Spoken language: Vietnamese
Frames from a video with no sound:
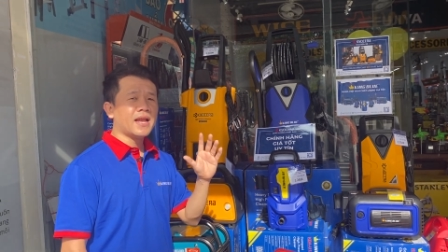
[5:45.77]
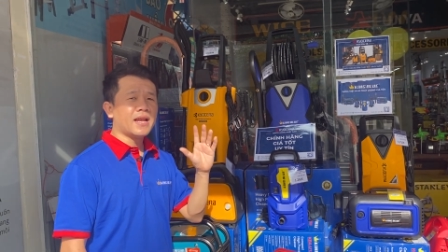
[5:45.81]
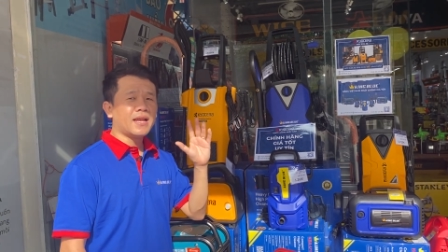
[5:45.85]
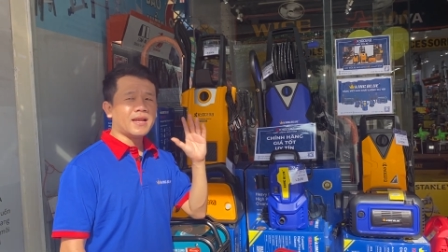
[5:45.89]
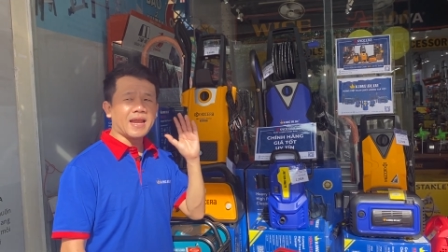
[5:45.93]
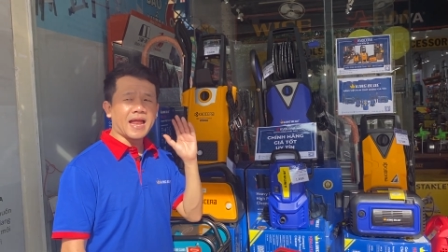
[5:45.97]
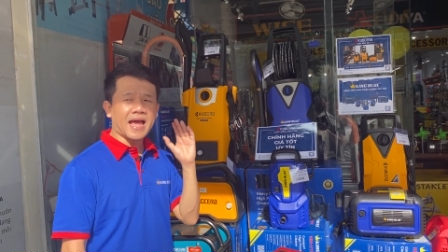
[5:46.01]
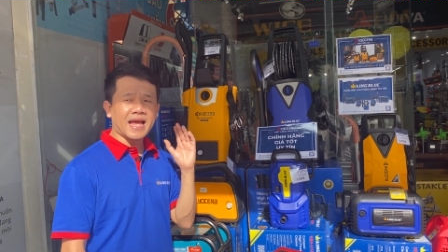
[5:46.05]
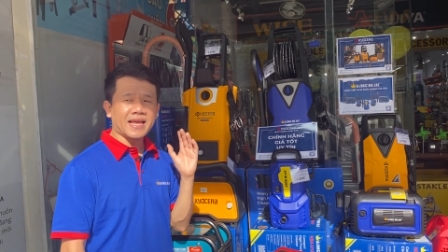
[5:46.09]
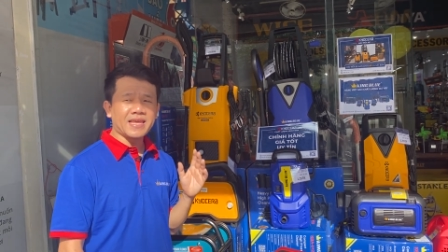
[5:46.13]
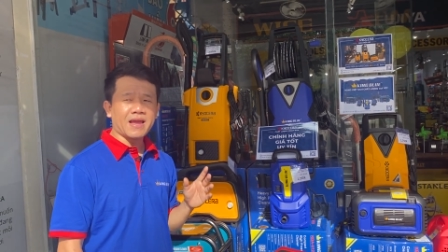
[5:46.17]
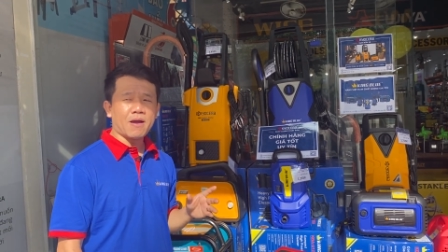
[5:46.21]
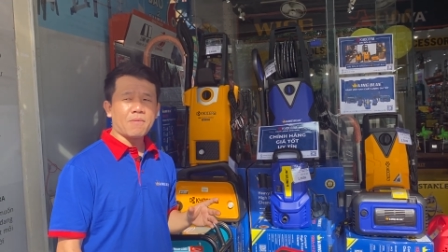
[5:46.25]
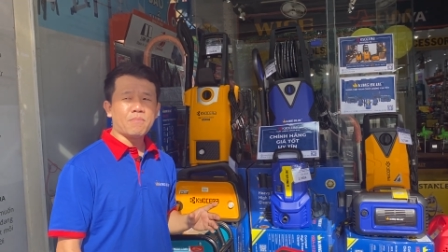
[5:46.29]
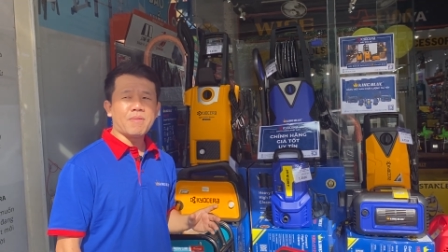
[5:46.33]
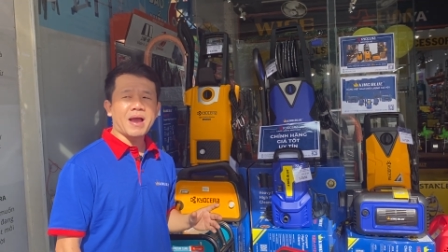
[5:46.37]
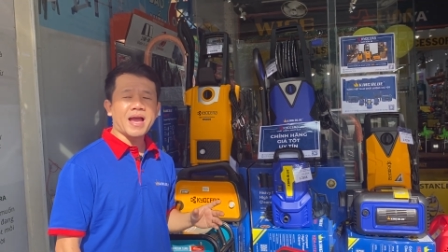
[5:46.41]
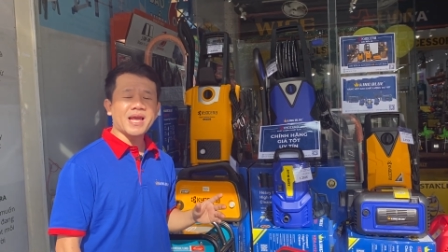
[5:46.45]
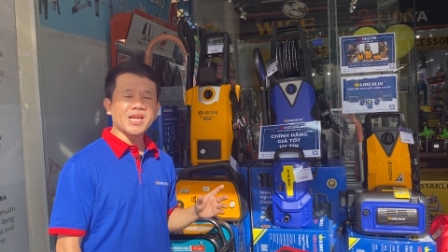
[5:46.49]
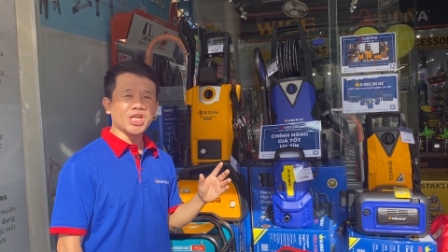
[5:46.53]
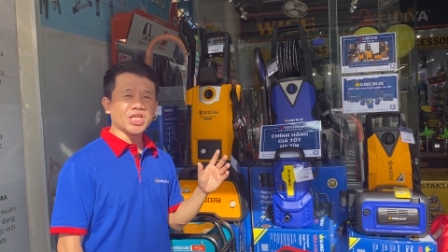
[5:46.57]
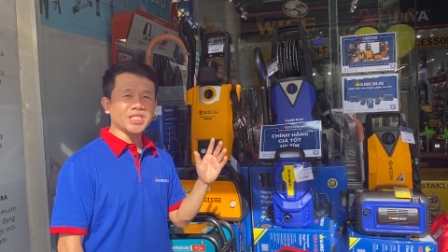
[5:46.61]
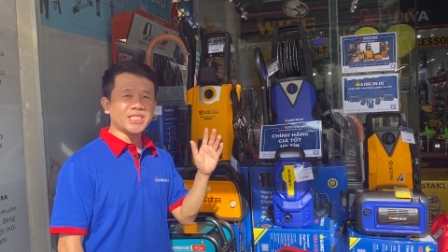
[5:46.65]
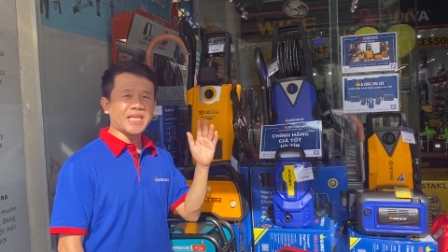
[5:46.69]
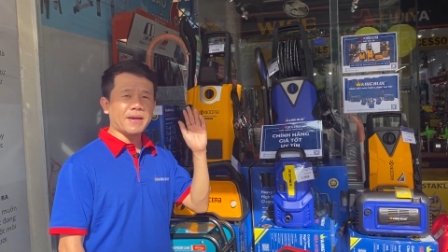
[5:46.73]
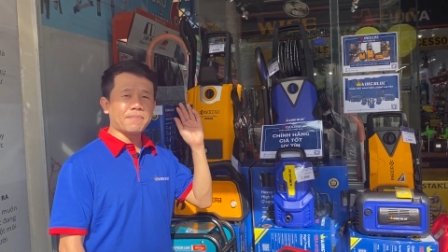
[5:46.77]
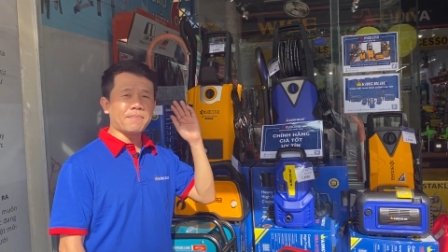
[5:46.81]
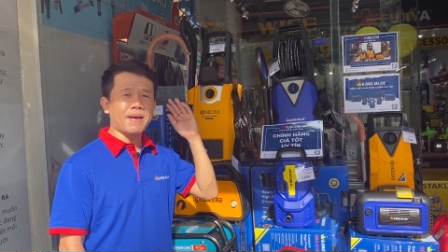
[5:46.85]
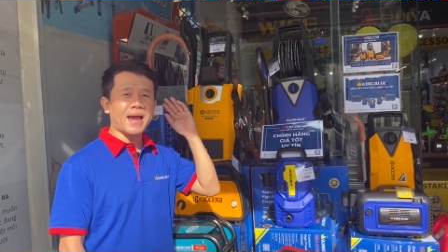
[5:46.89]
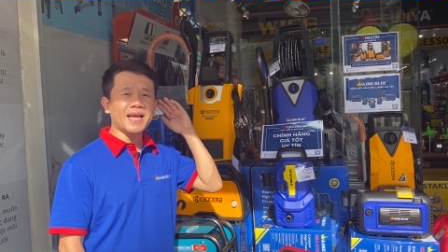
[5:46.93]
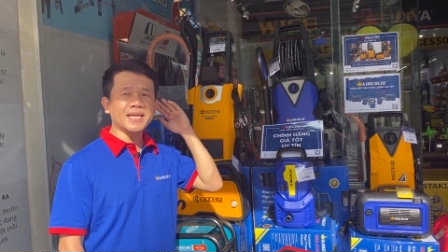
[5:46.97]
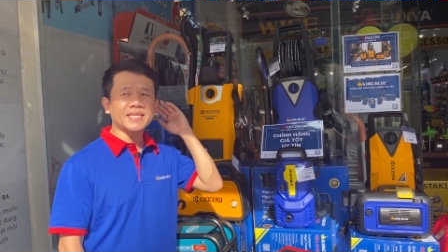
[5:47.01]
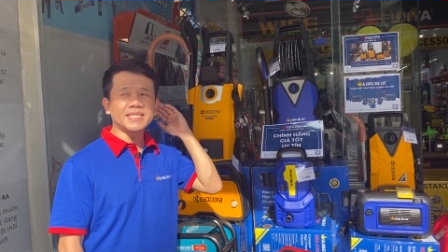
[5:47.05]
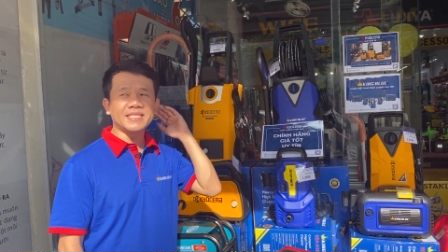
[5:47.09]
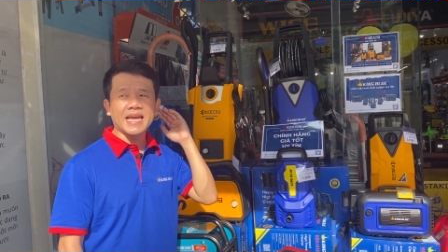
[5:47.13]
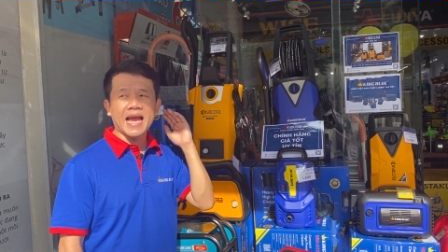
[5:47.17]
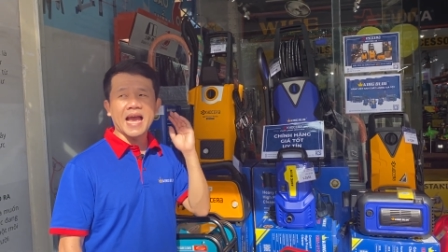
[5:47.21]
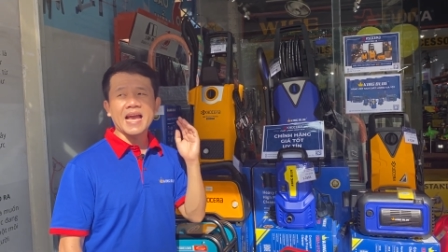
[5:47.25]
là dòng máy rửa xe
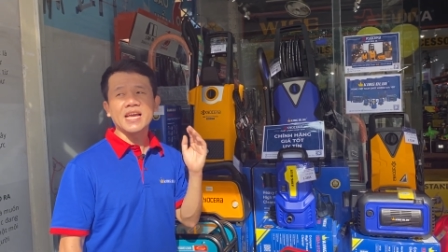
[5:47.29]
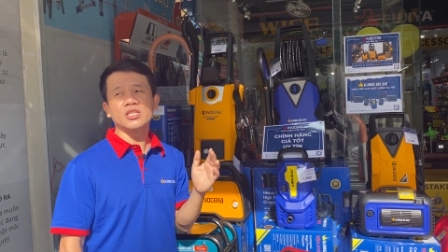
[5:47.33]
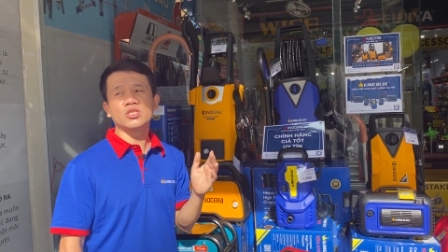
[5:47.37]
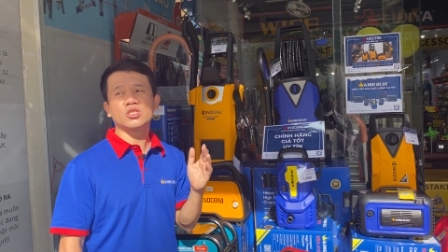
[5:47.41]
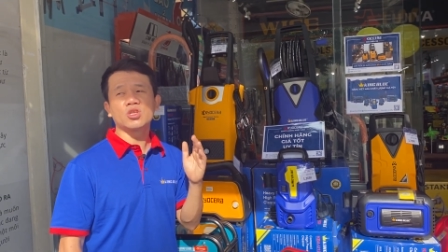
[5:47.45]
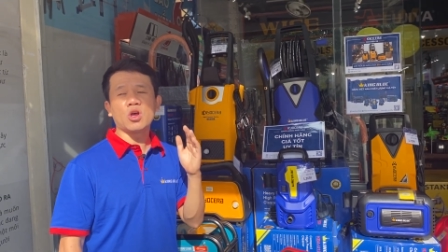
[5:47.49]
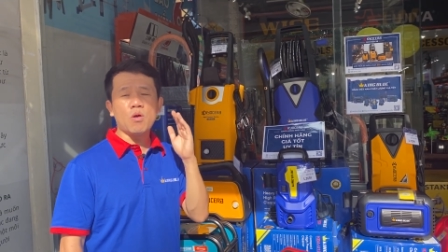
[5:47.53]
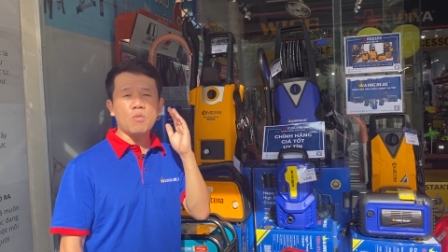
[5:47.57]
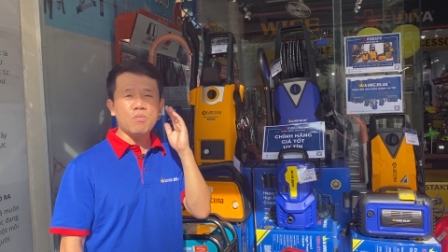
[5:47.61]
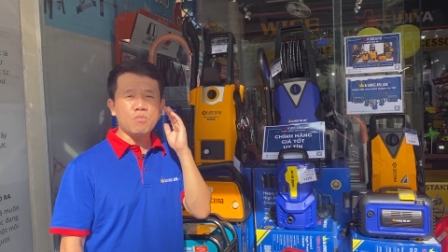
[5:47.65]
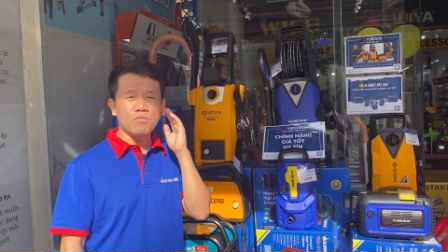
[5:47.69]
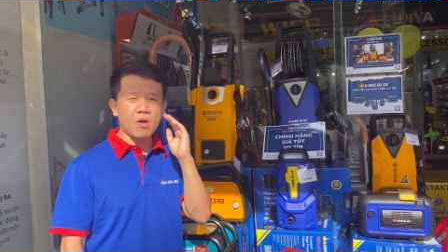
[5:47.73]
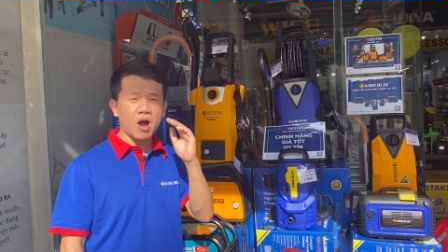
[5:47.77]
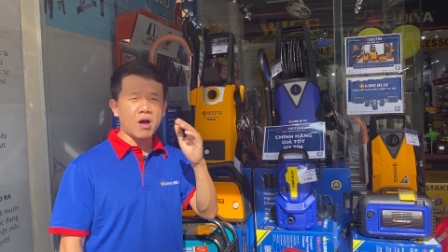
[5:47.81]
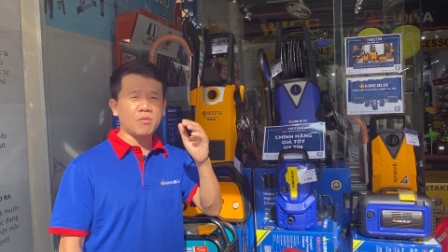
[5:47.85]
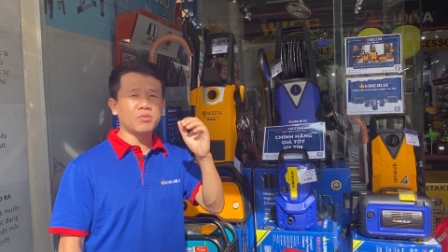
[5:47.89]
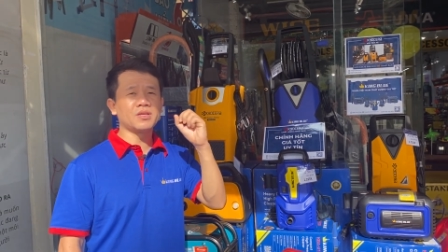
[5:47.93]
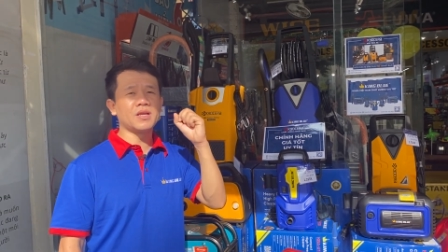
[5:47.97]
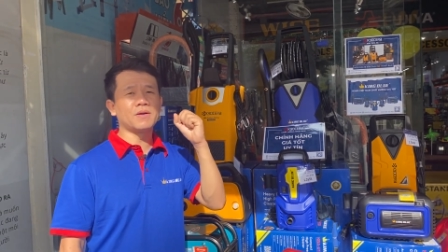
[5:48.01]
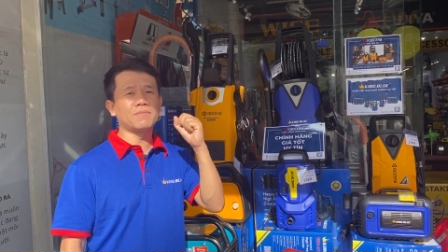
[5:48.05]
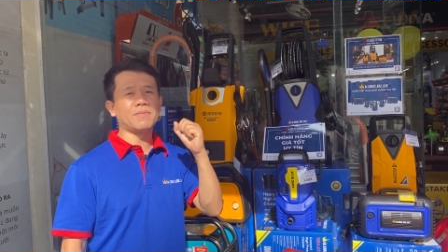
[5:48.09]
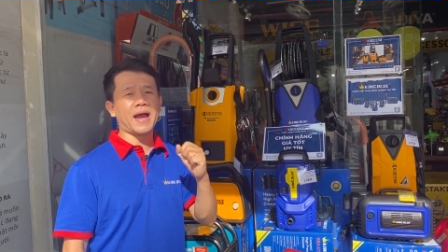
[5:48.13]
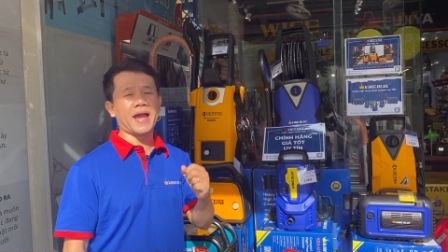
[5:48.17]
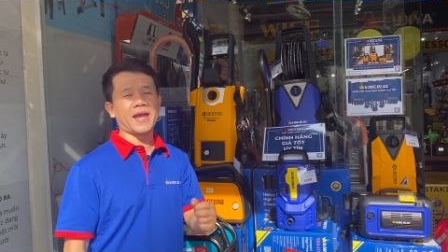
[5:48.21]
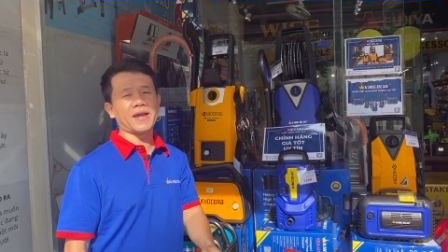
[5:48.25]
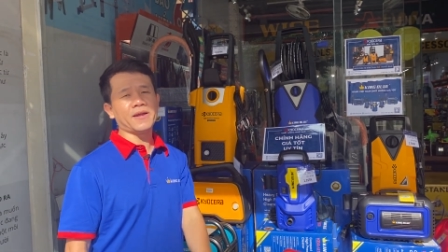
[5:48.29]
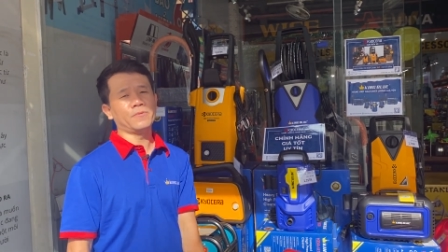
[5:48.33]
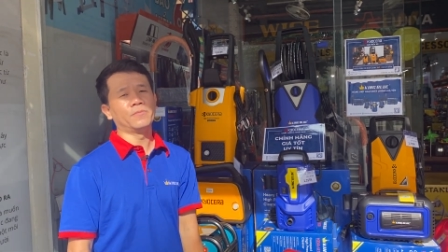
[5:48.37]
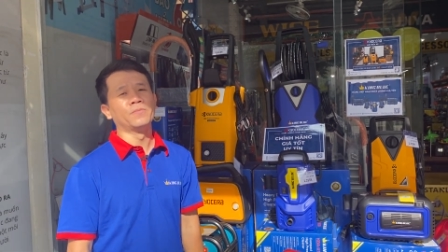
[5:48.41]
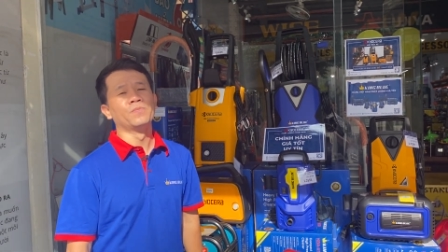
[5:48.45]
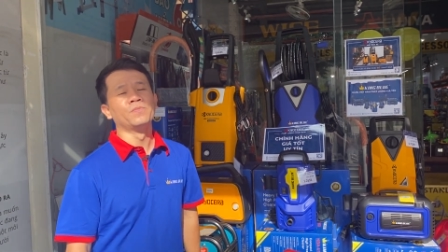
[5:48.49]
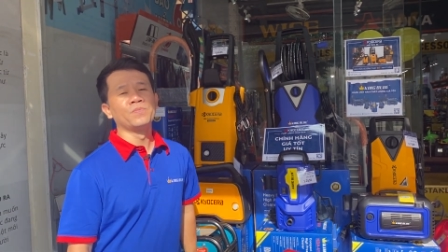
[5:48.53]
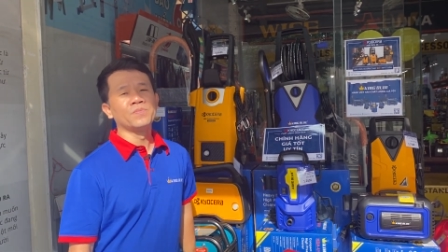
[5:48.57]
bán chạy số 1 Nhật Bản